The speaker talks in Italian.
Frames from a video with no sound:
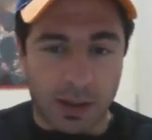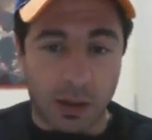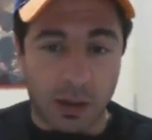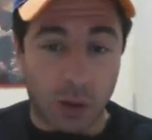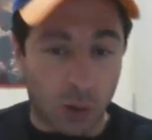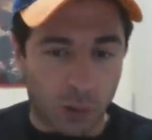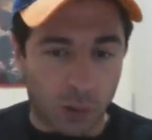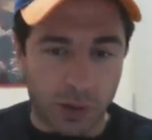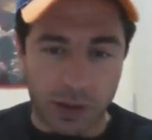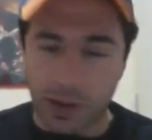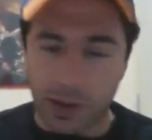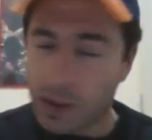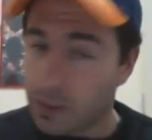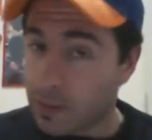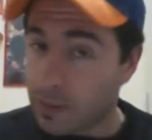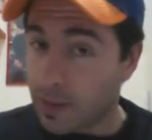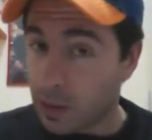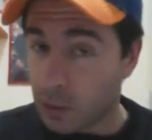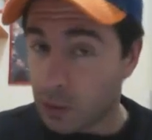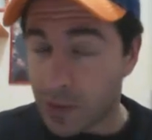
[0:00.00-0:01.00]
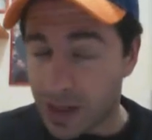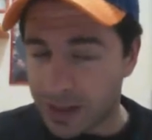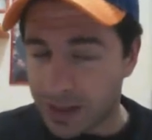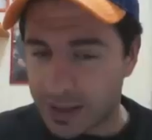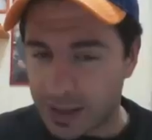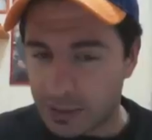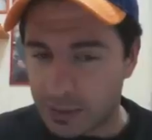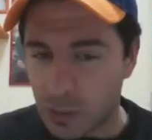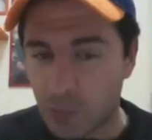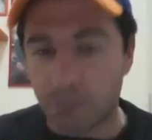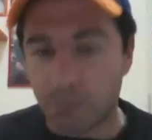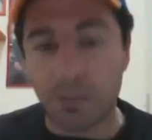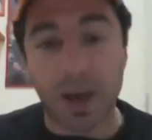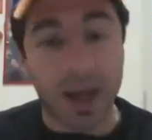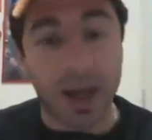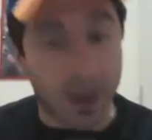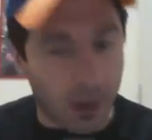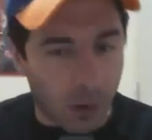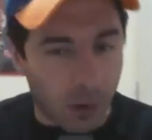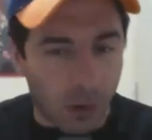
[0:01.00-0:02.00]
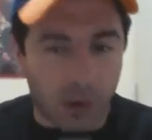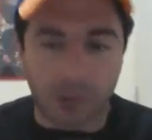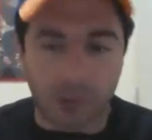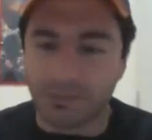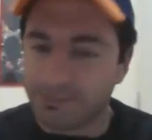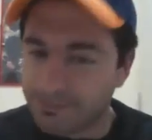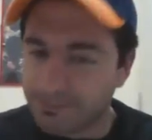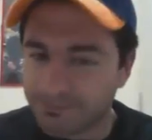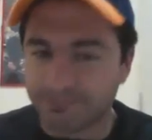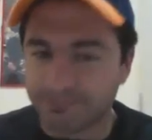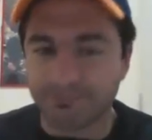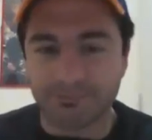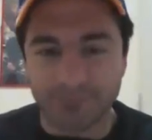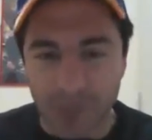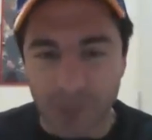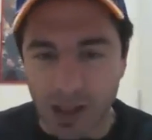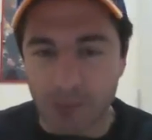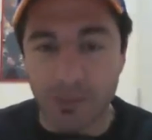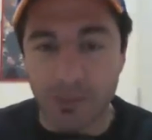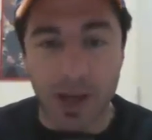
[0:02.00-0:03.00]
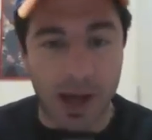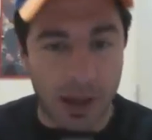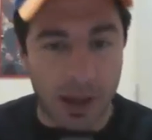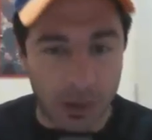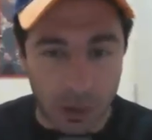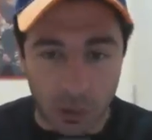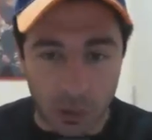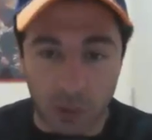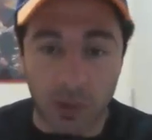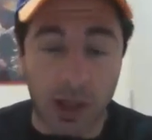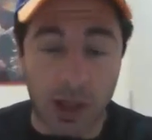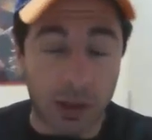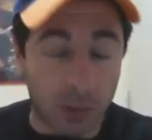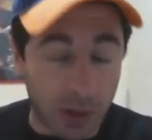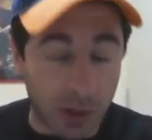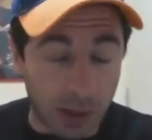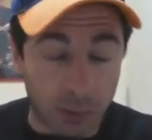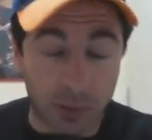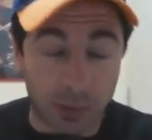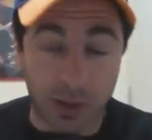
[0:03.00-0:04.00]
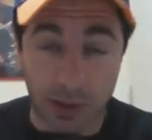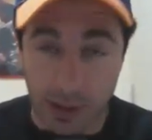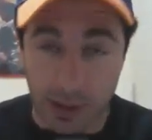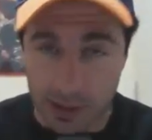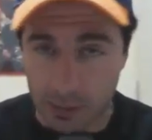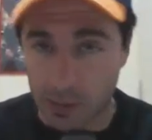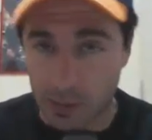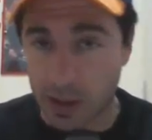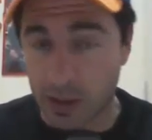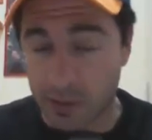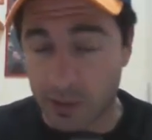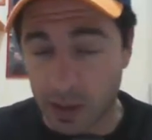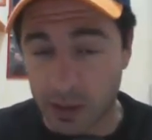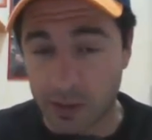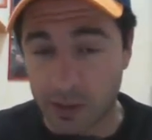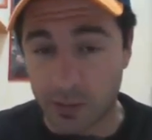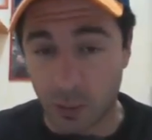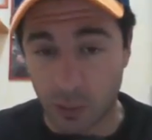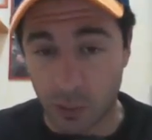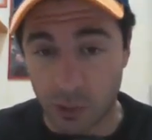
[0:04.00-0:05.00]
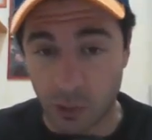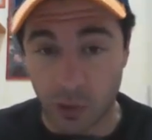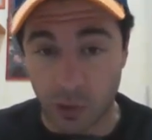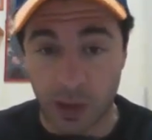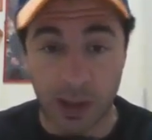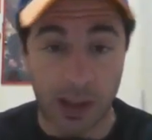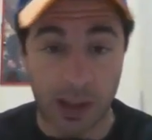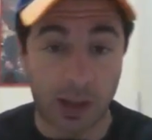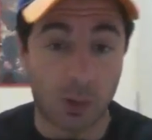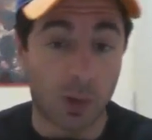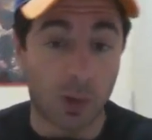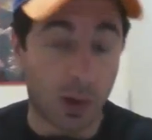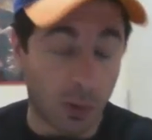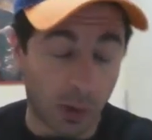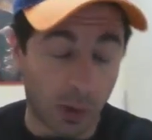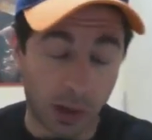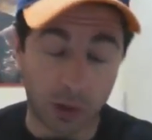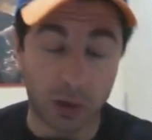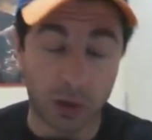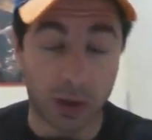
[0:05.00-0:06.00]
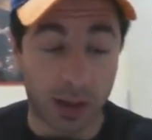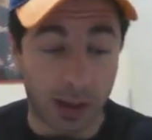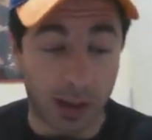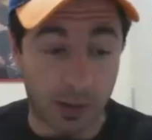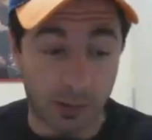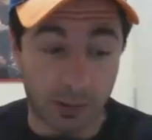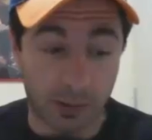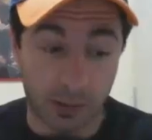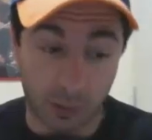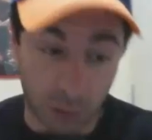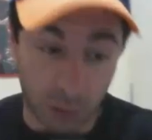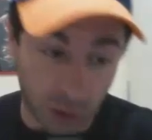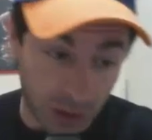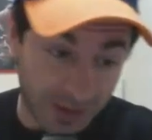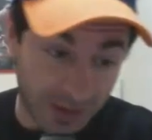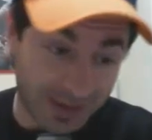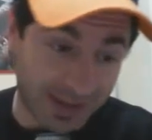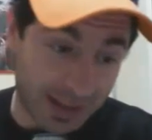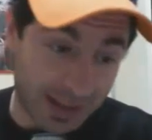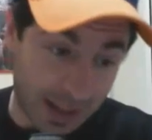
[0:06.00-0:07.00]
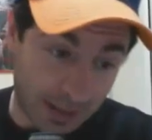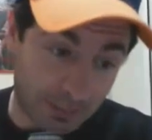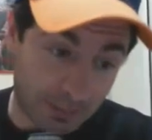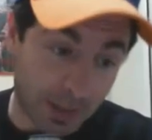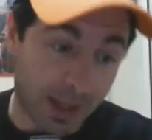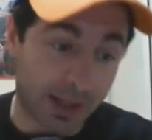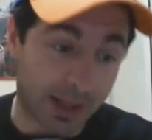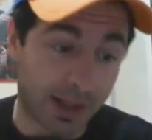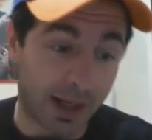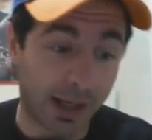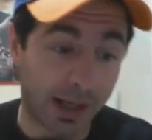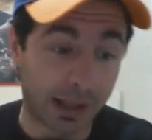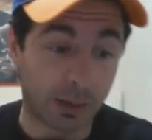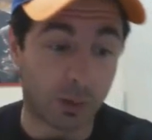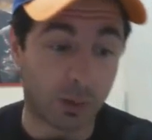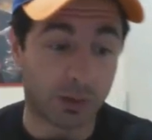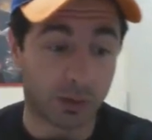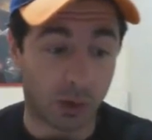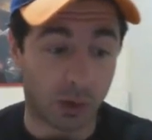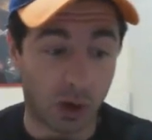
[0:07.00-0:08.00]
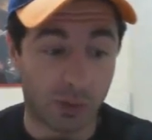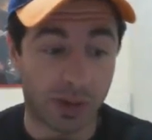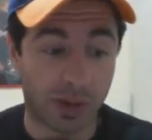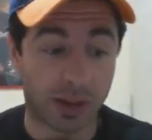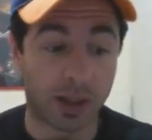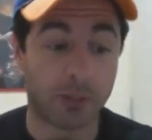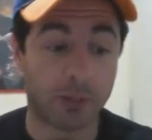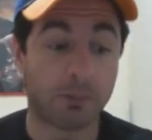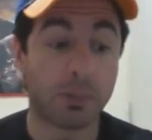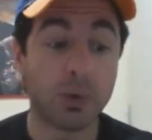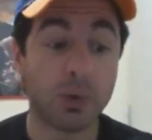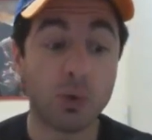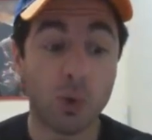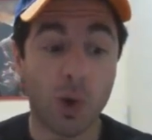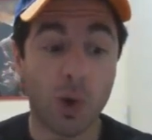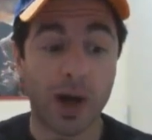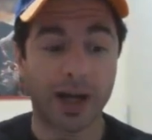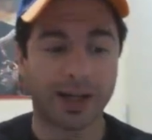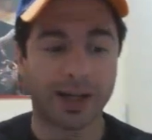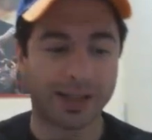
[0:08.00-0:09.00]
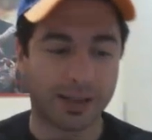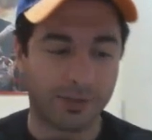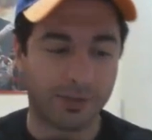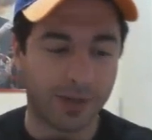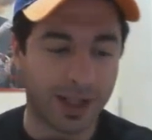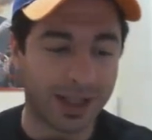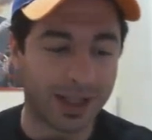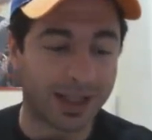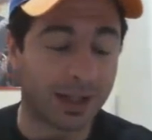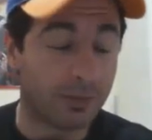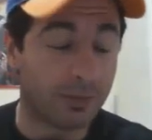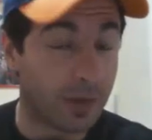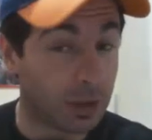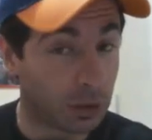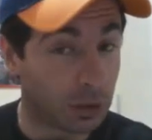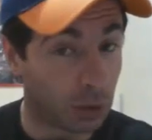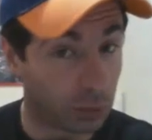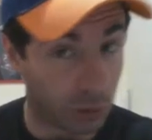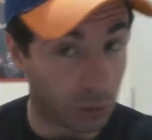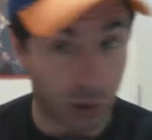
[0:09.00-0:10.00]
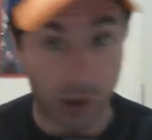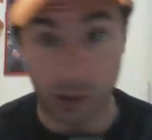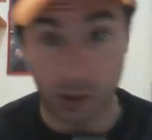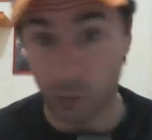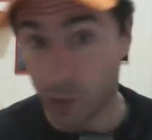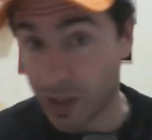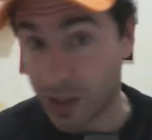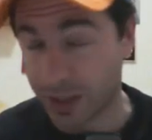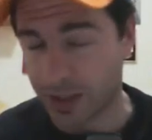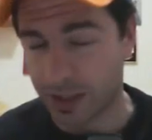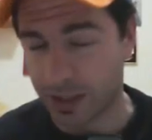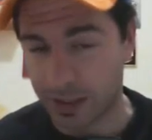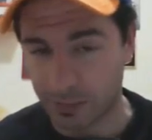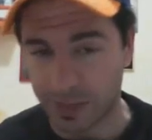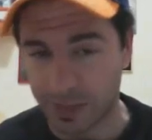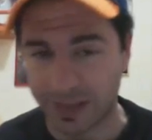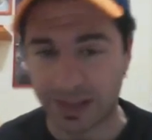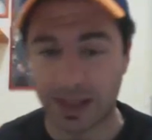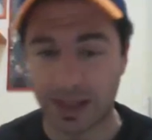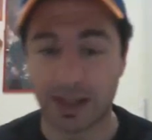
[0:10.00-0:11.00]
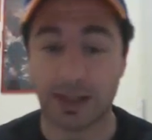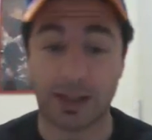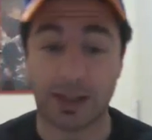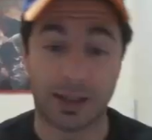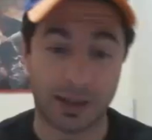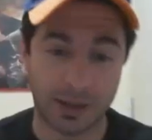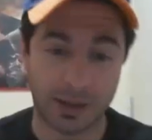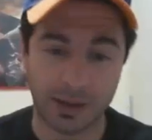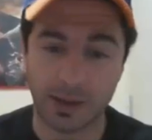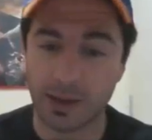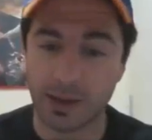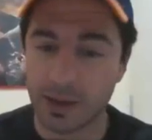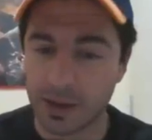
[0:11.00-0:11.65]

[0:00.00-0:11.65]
Non di livello massimo però mi hanno aiutato tantissimo ad arrivare a distruzione e qualora riuscissi a prendere anche questo Roman più anche se vedete al 28 c'è anche un'altra last man standing